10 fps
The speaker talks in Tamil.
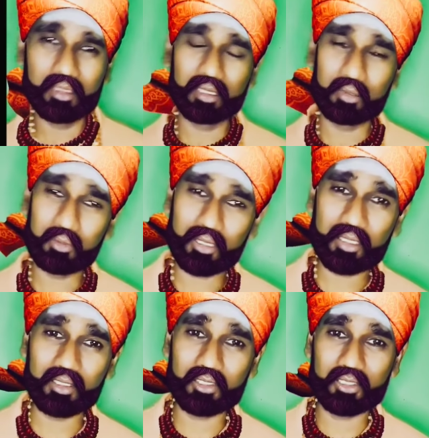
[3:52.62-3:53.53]
என்ன
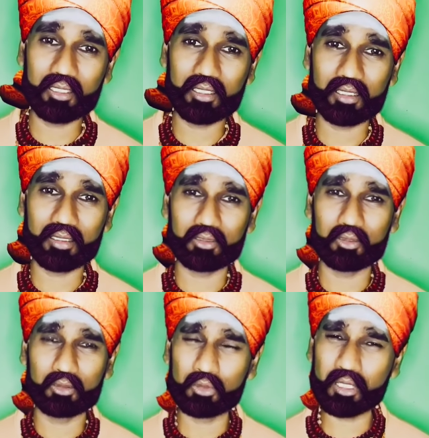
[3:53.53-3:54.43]
முருகா சொல்கிறீங்க
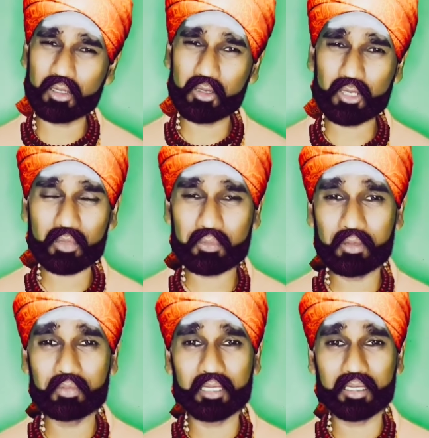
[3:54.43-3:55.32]
ஒரே
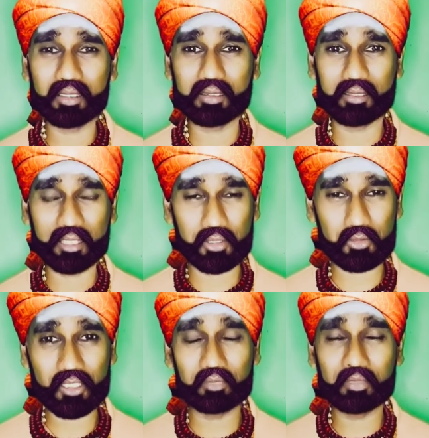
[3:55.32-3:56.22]
குழப்பமாக இருக்குது
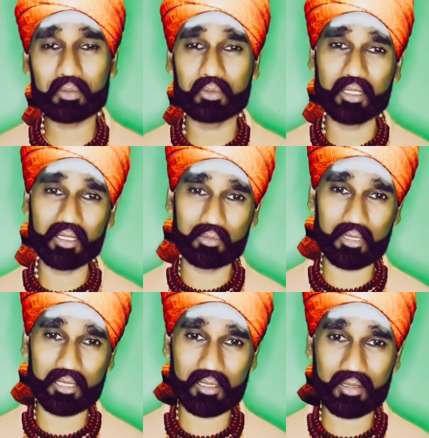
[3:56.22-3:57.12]
எனக்கு ஒன்றுமே புரியல
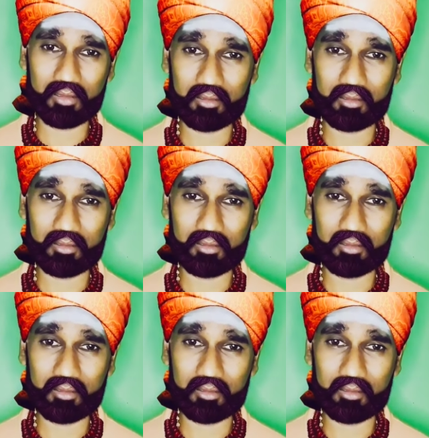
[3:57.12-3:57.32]
முருகா